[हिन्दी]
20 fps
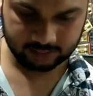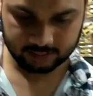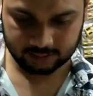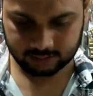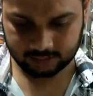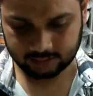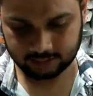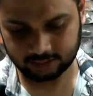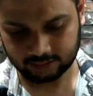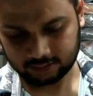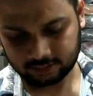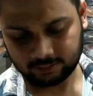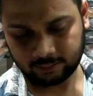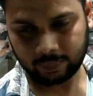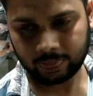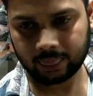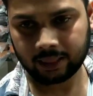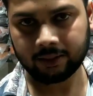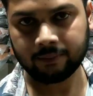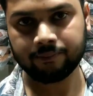करना पड़ेगा
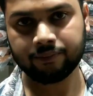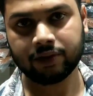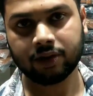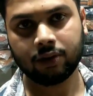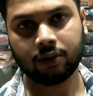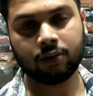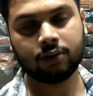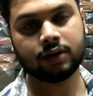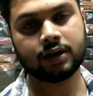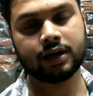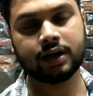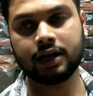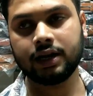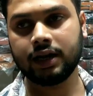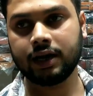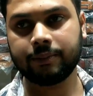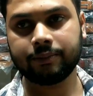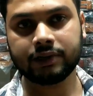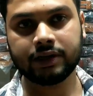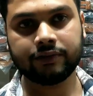लोगों को ऑर्डर के लिए आप
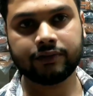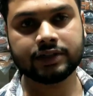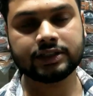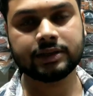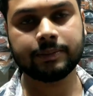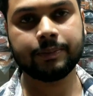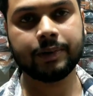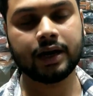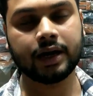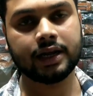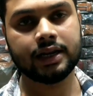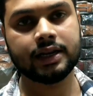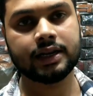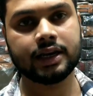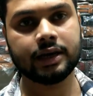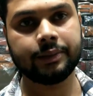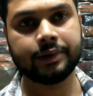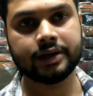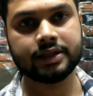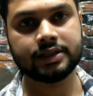मुझे व्हाट्सअप पर हाई लिख के
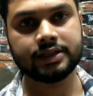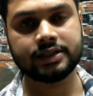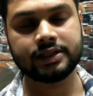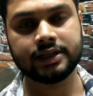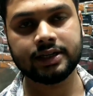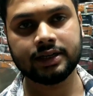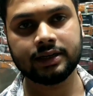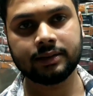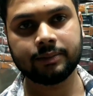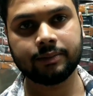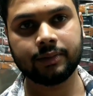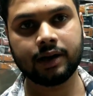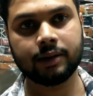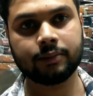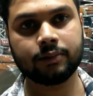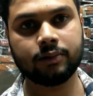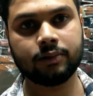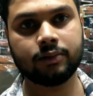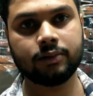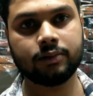भेज दीजिए मैं
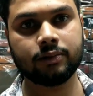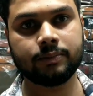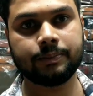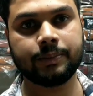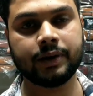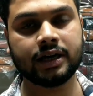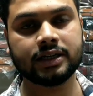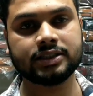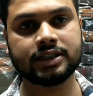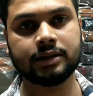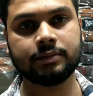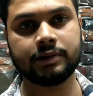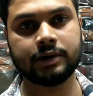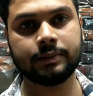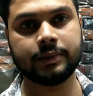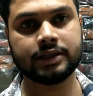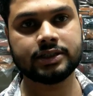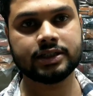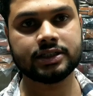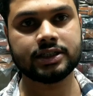आपको पाँच सात मिनट बाद
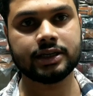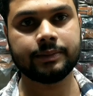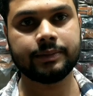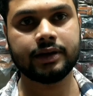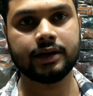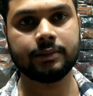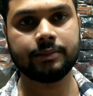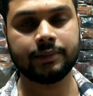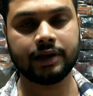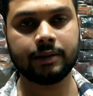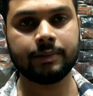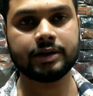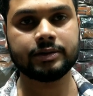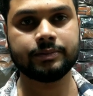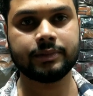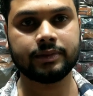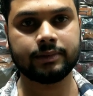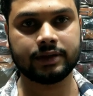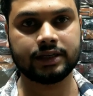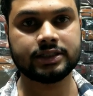जैसे भी मेरे पास मैं
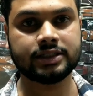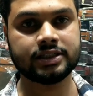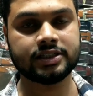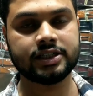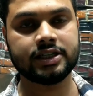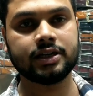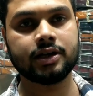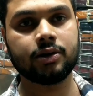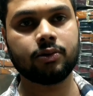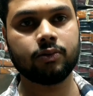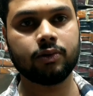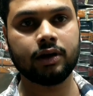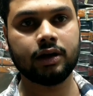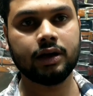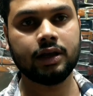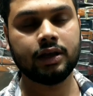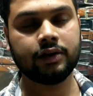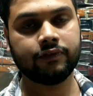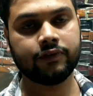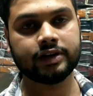मैसेज सीन करूंगा
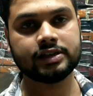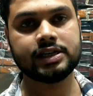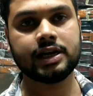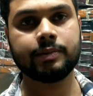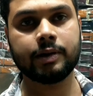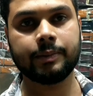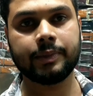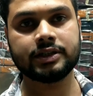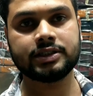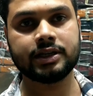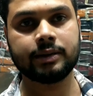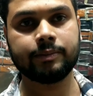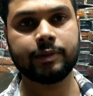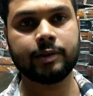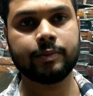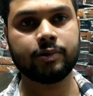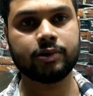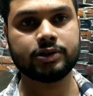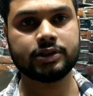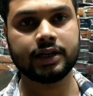वैसे आपके पास सैम्पल
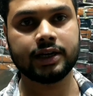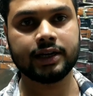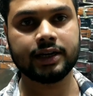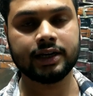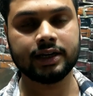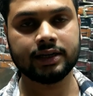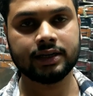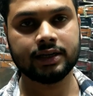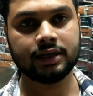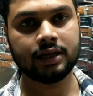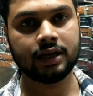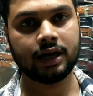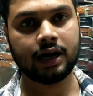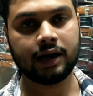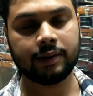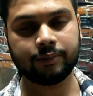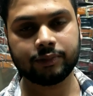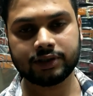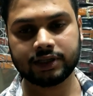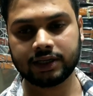पहुँच जाएंगे आप
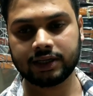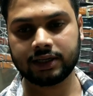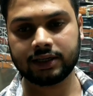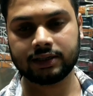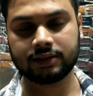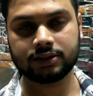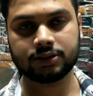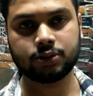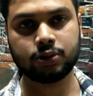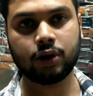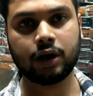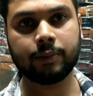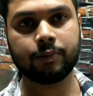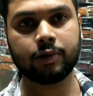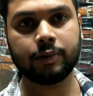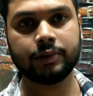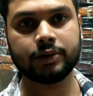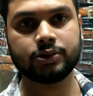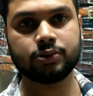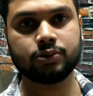मुझे जो आपको भी
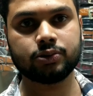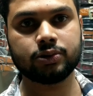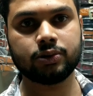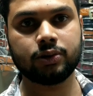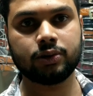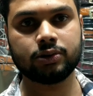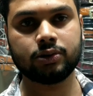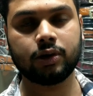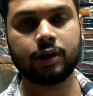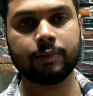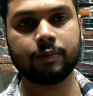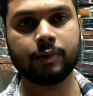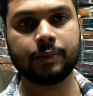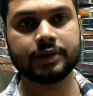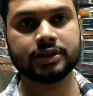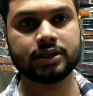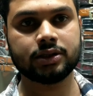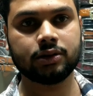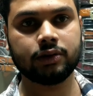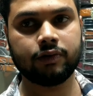चूज़ हो जो आपको
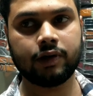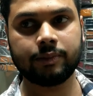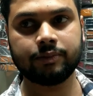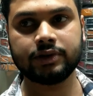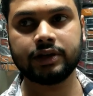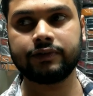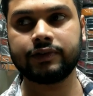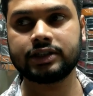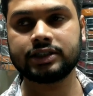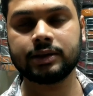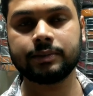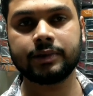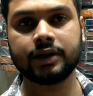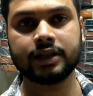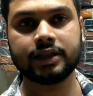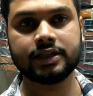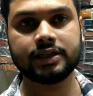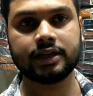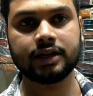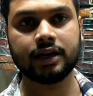पसंद हो आप मुझे व्हाट्सअप कर
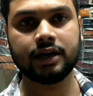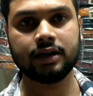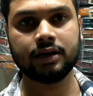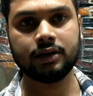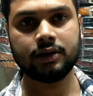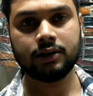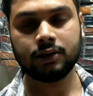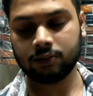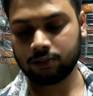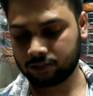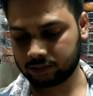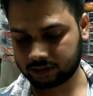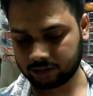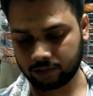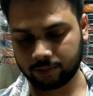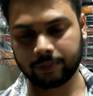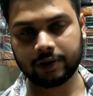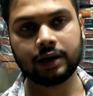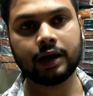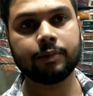दीजिएगा उसका मैं
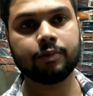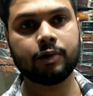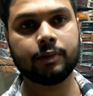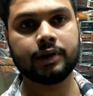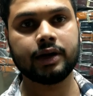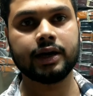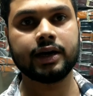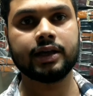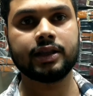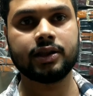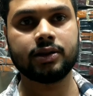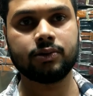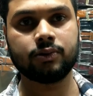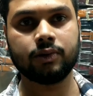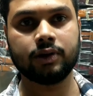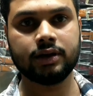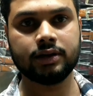बिल आपको बना के दे दूंगा